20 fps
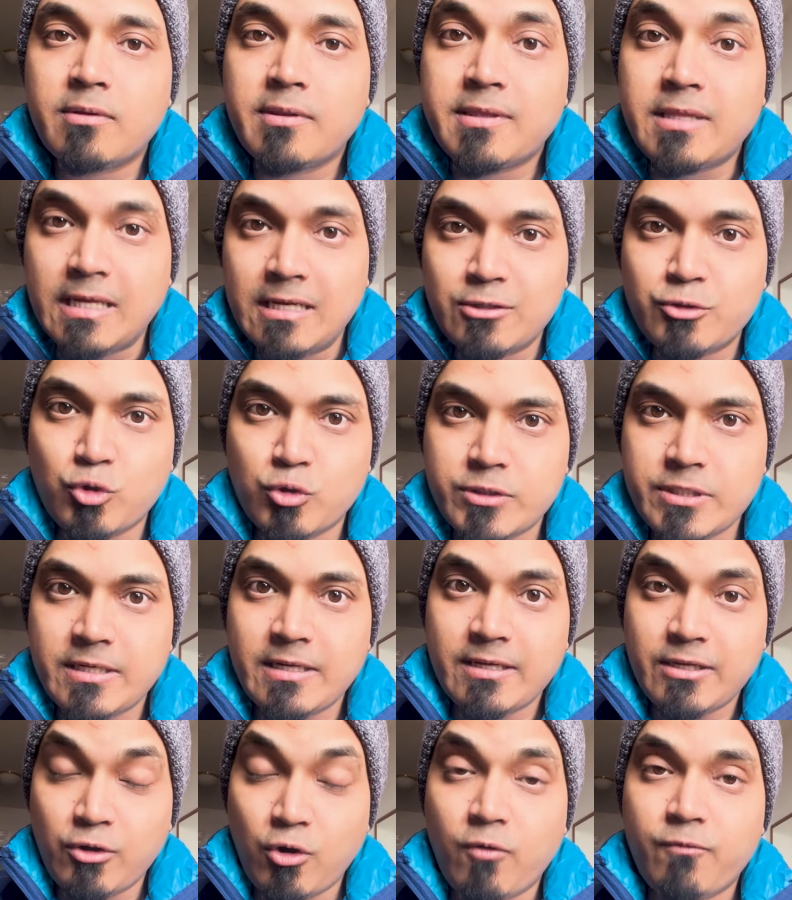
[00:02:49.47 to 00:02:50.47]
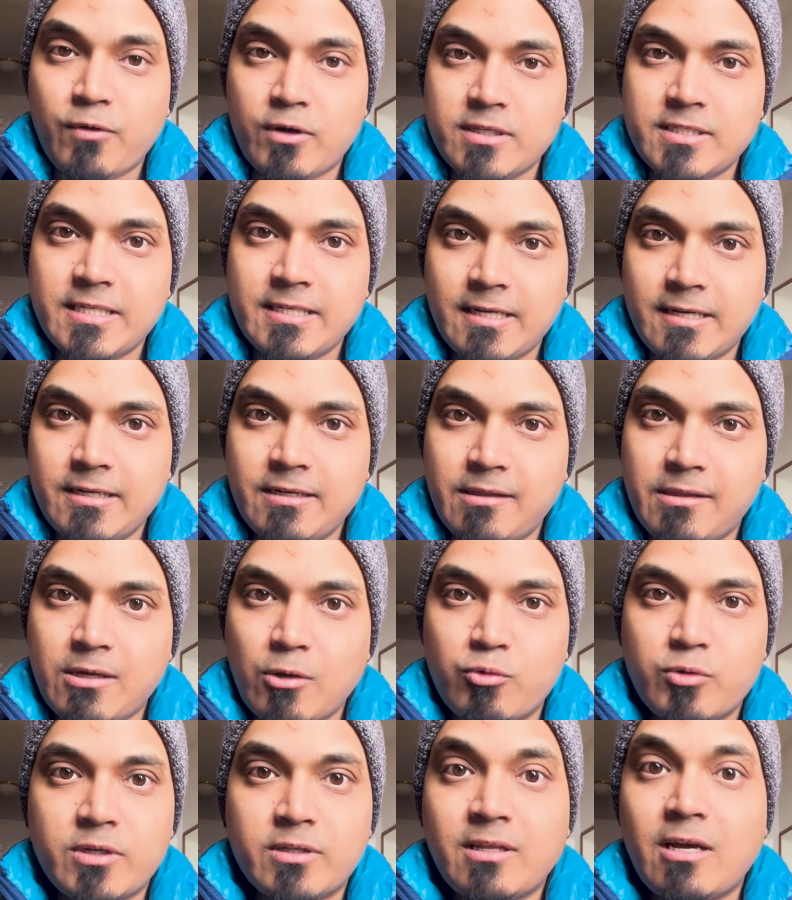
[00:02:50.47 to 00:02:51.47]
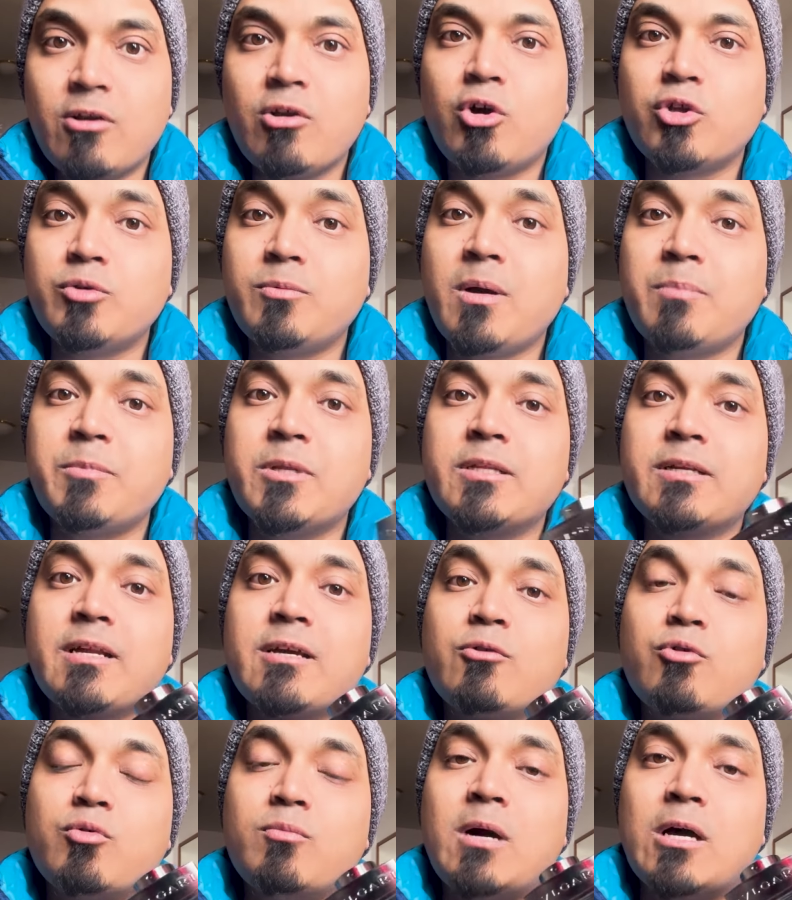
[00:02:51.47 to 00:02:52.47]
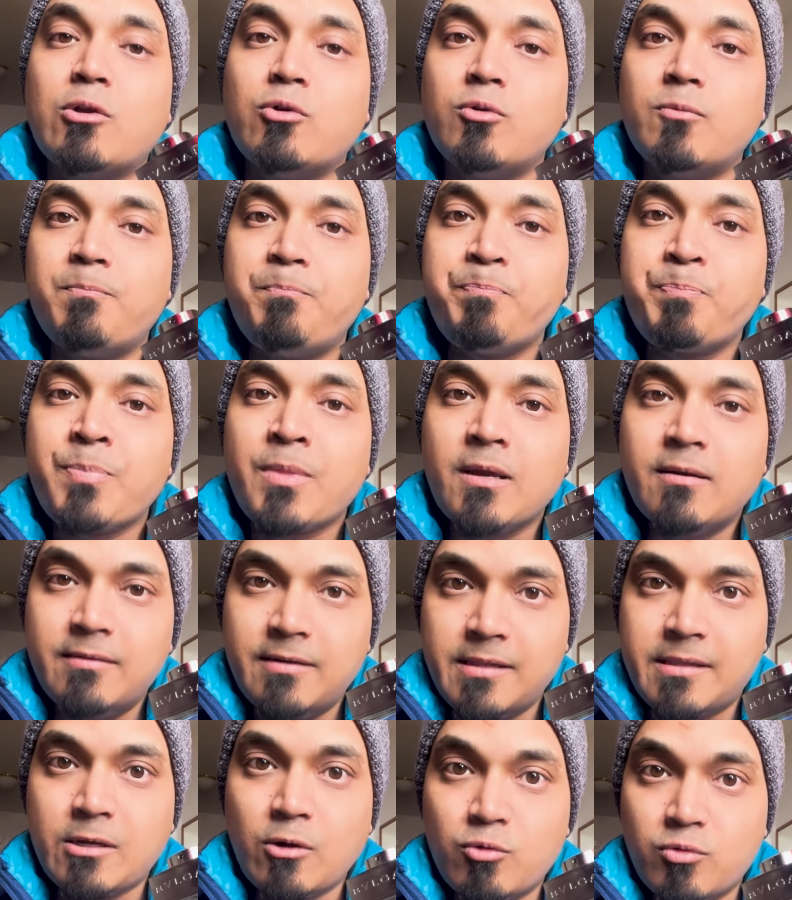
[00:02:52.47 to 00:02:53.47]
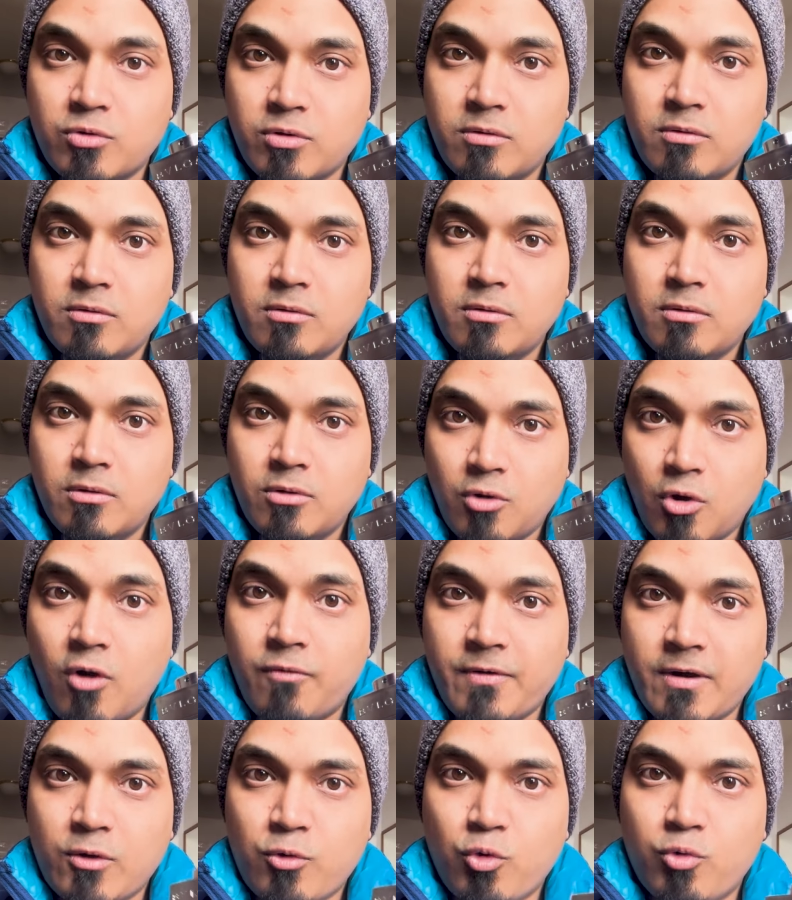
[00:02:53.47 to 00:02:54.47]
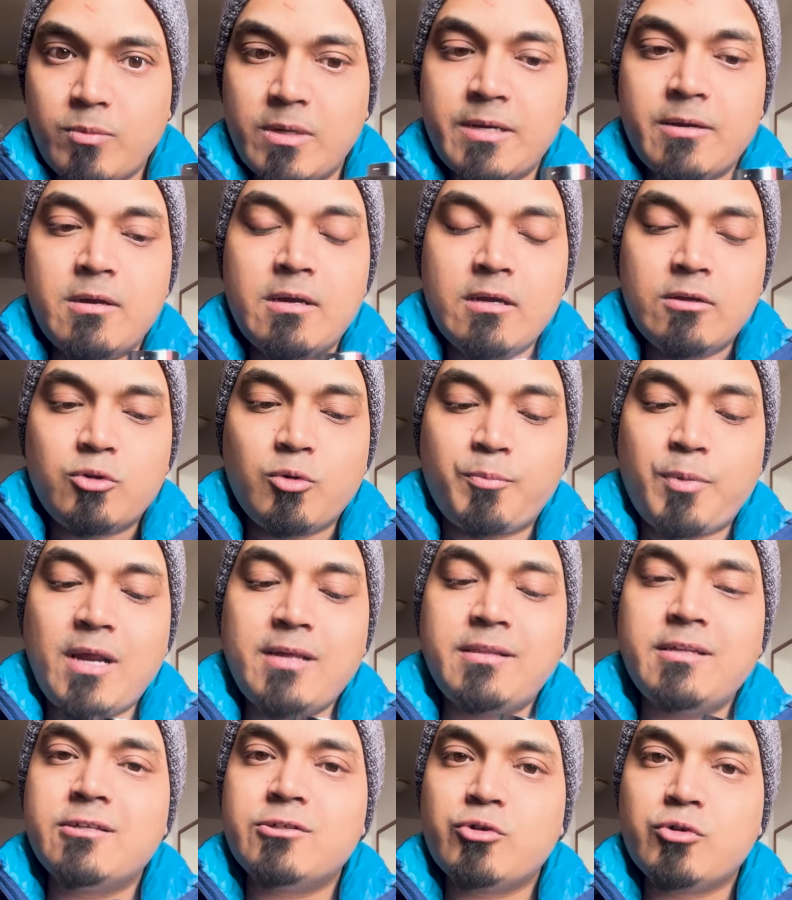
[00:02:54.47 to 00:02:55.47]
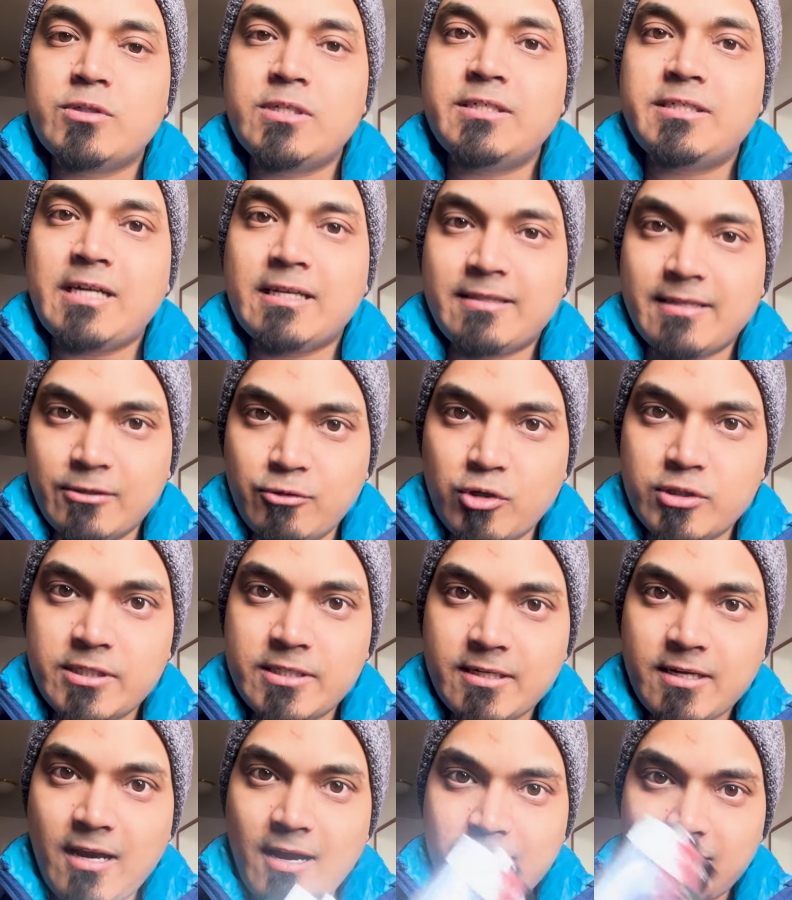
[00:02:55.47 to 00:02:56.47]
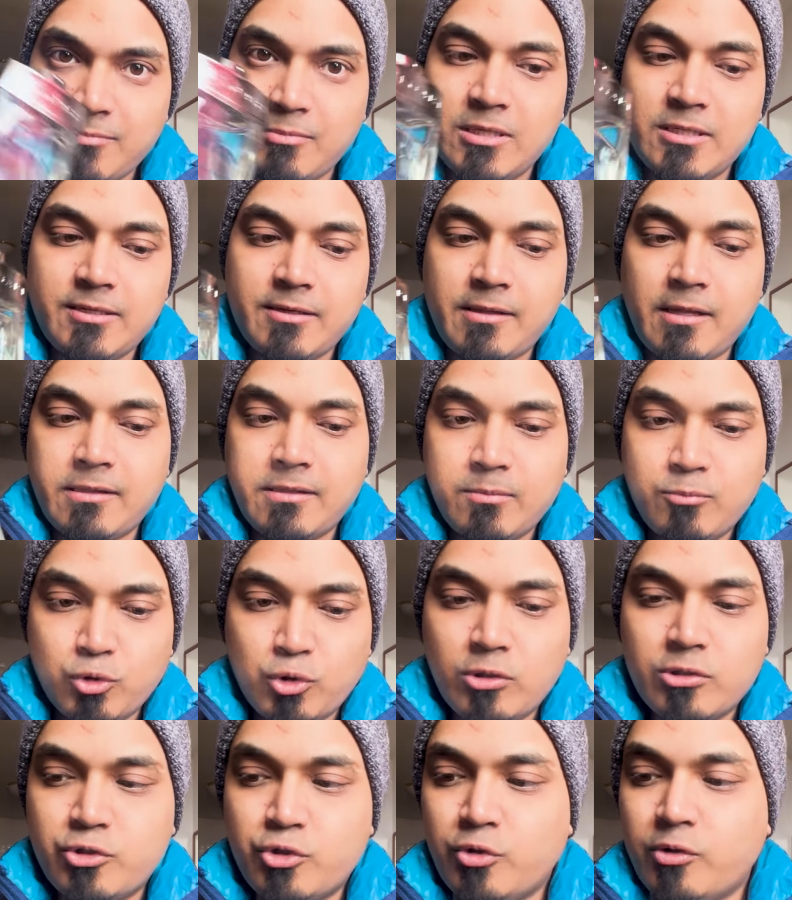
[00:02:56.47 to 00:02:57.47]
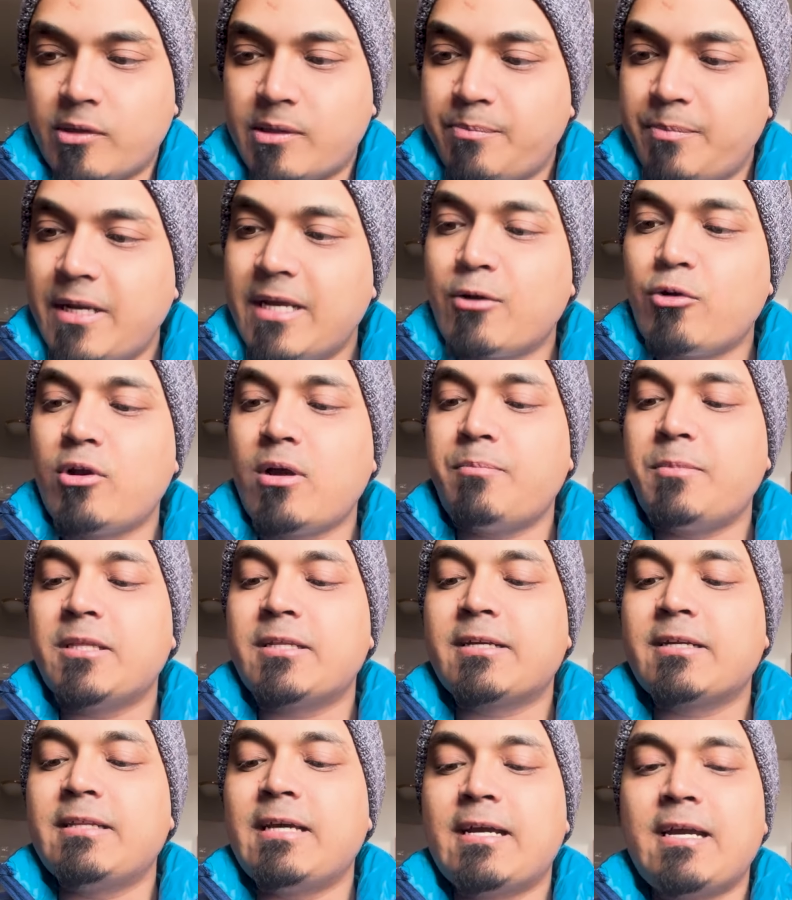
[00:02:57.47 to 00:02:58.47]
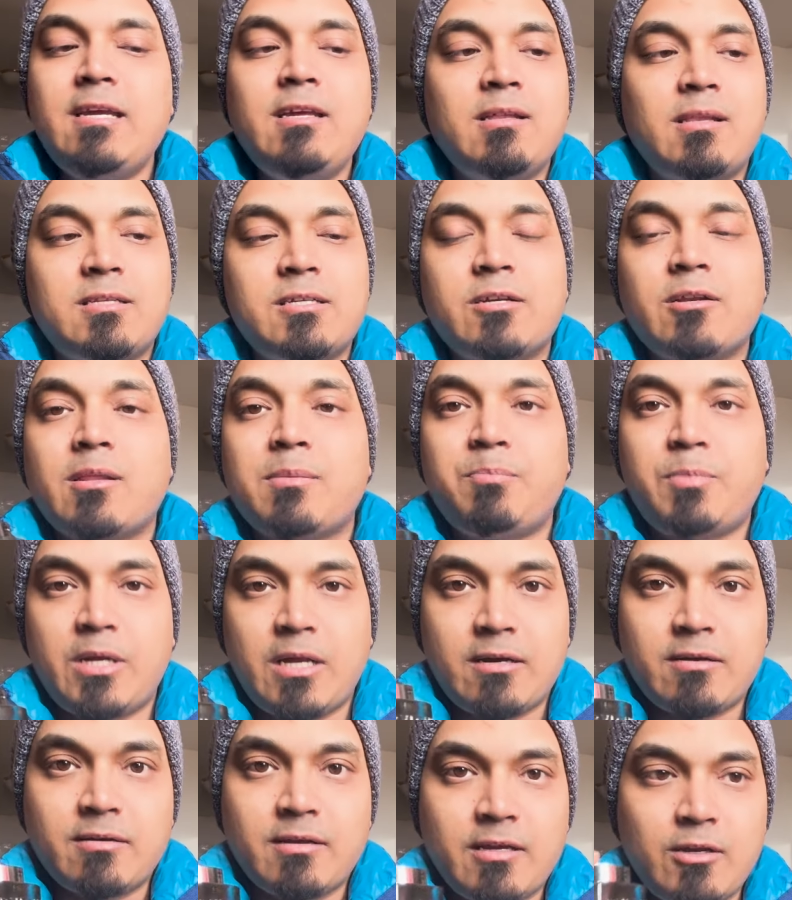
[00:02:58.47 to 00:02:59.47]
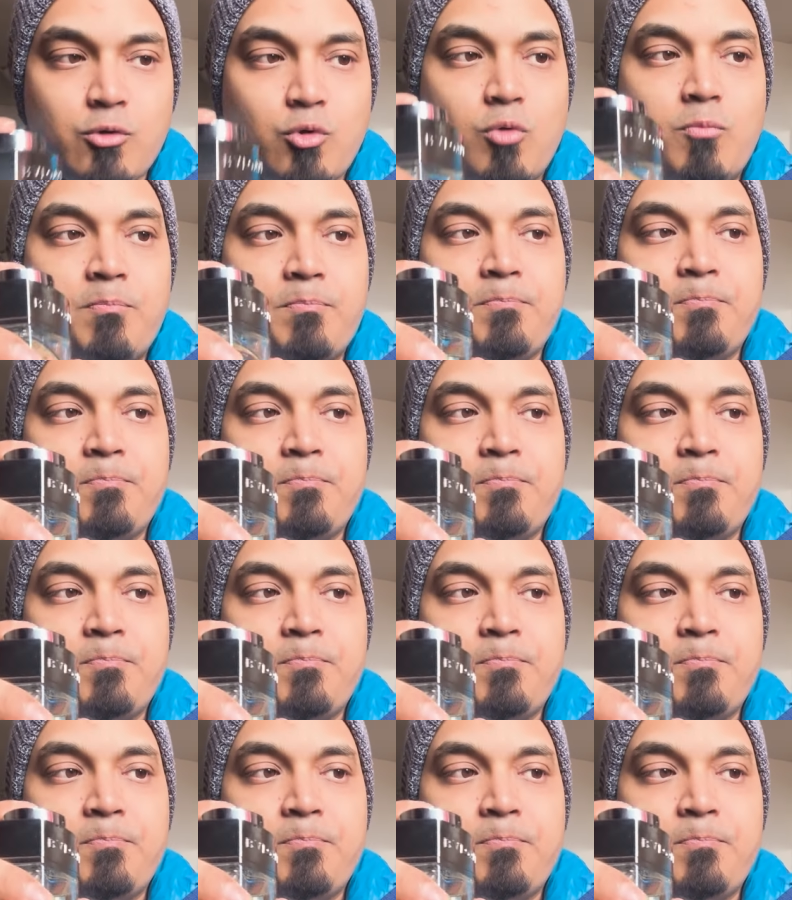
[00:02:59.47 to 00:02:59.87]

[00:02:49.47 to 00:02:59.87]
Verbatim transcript: সেল চলছে নাকি অফার আছে নাকি ডিসকাউন্টের তাহলে হয়তো আপনাদেরকে কোনো ভালো ডিসকাউন্ট অফার করবে তো প্রাইস রেঞ্জ হচ্ছে সাত থেকে নয় হাজার টাকা হান্ড্রেড মিলিটার সাইজের বোতলের জন্য স্প্রে করে আপনাদেরকে দেখাই স্টার স্প্রে আর কীরকম